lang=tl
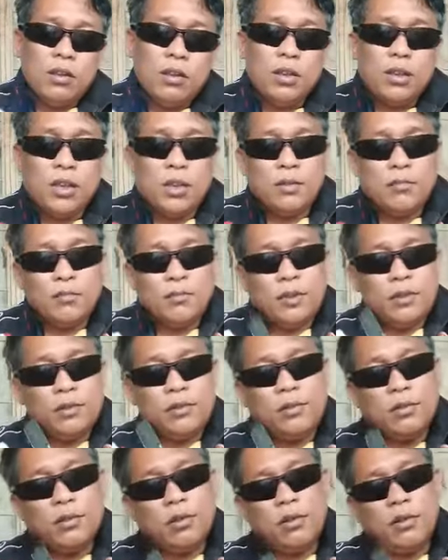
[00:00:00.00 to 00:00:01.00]
Eh,
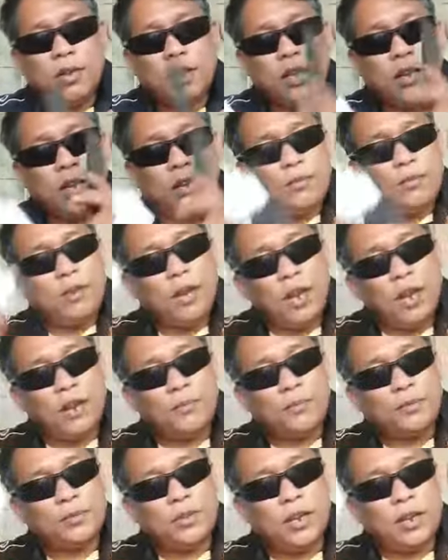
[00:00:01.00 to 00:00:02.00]
medyo ginanon
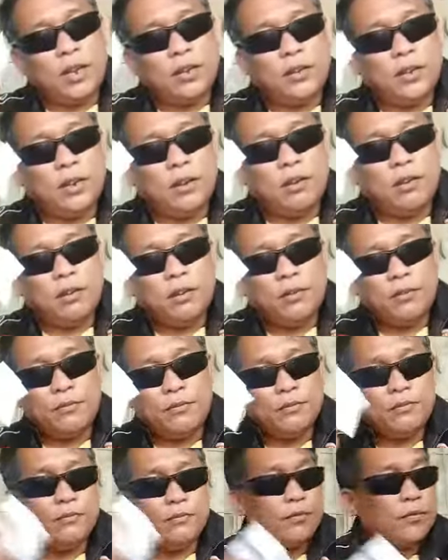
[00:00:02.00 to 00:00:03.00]
lang. Putol agad ano.
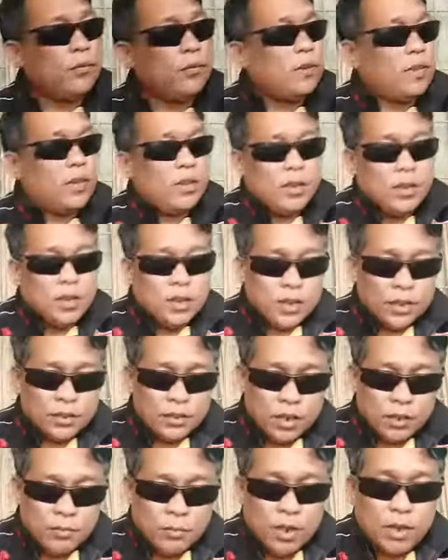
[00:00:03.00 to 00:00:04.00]

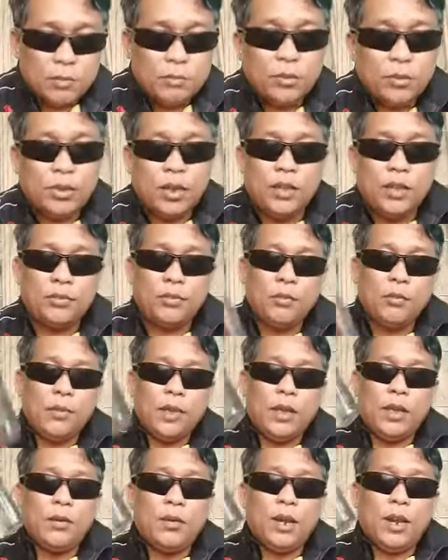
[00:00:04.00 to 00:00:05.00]
Ito naman, muti ng
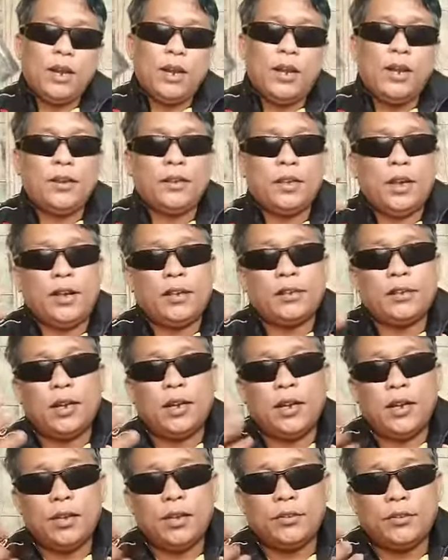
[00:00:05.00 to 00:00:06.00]
tubig. Wala na
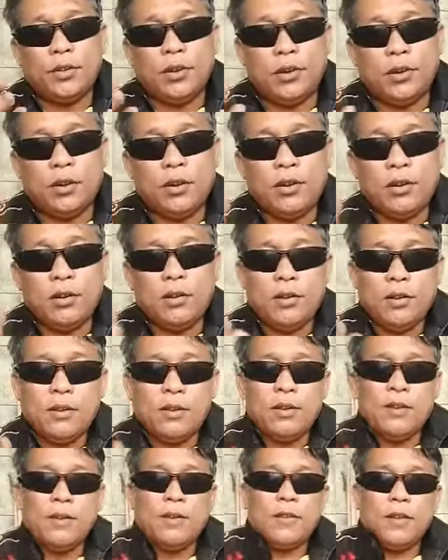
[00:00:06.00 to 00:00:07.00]
dasal-dasal yan, tol.
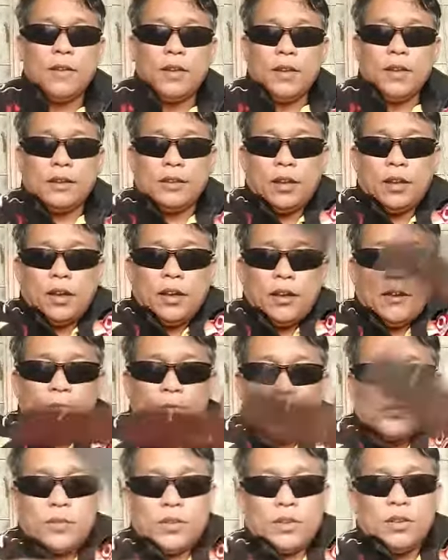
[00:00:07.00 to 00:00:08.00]
Ay, ito.
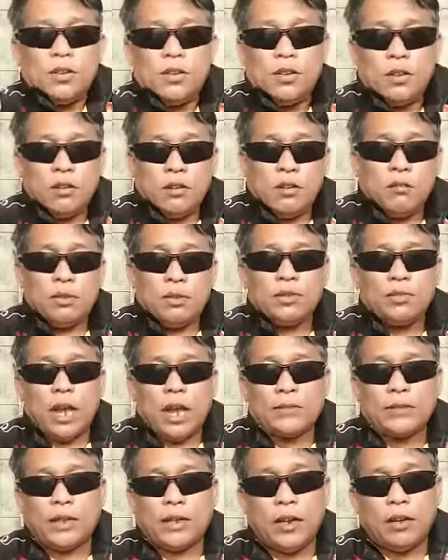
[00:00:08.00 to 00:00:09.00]
Kung
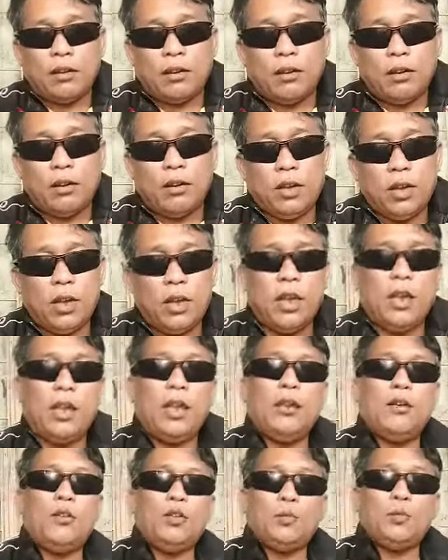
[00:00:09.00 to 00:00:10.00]
masugatan ako,
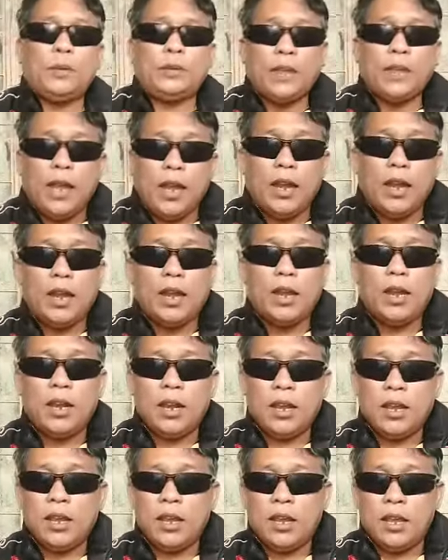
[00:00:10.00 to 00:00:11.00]
eh, ospital.
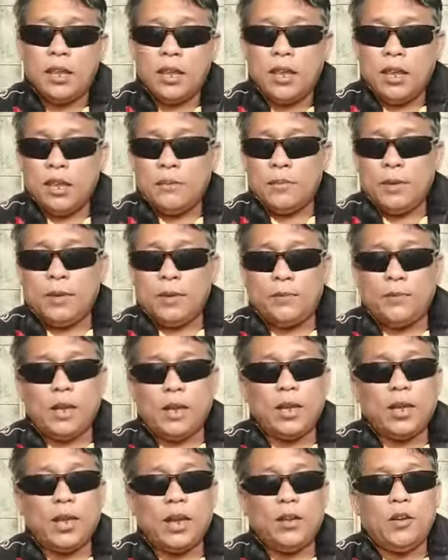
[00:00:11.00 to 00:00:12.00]
Pero
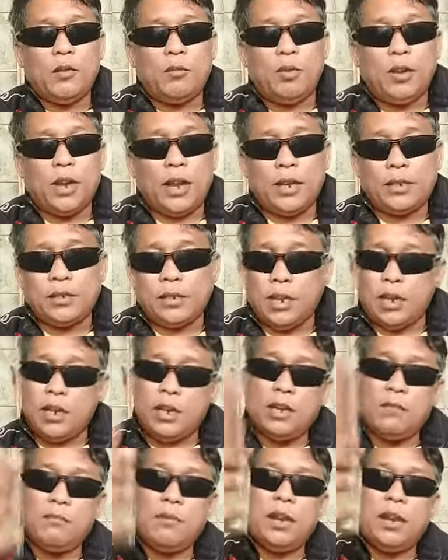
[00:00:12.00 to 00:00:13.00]
pag eh, dumulas,
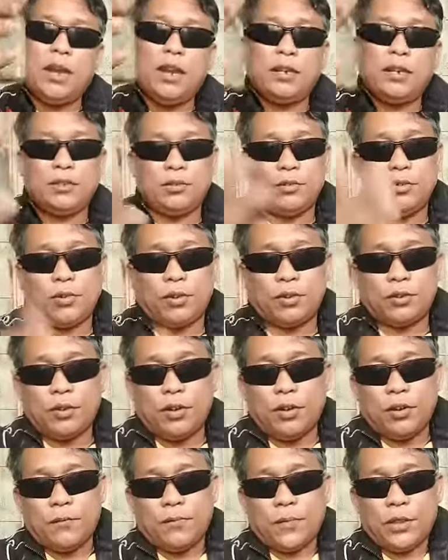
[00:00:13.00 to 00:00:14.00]
eh, magaling siguro
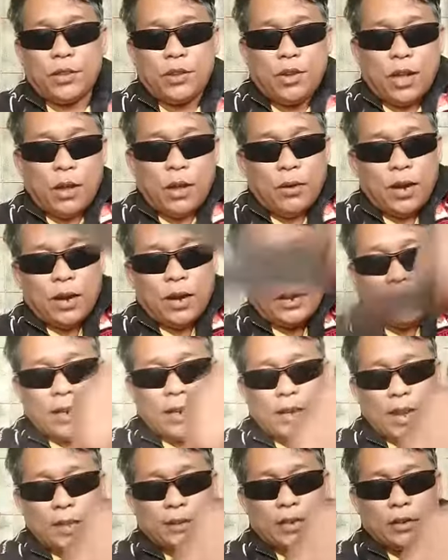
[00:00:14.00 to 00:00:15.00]
to. Ito ah, walang
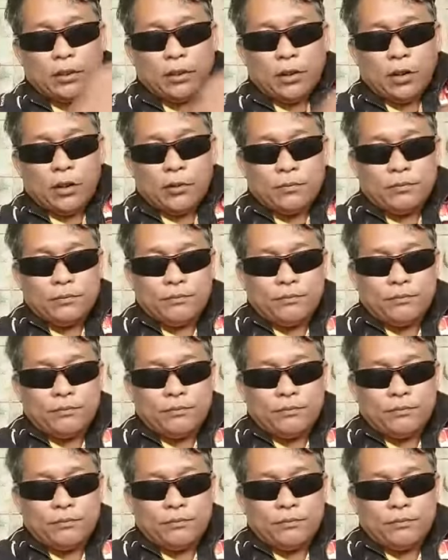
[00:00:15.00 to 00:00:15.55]
dasal-dasal, tol.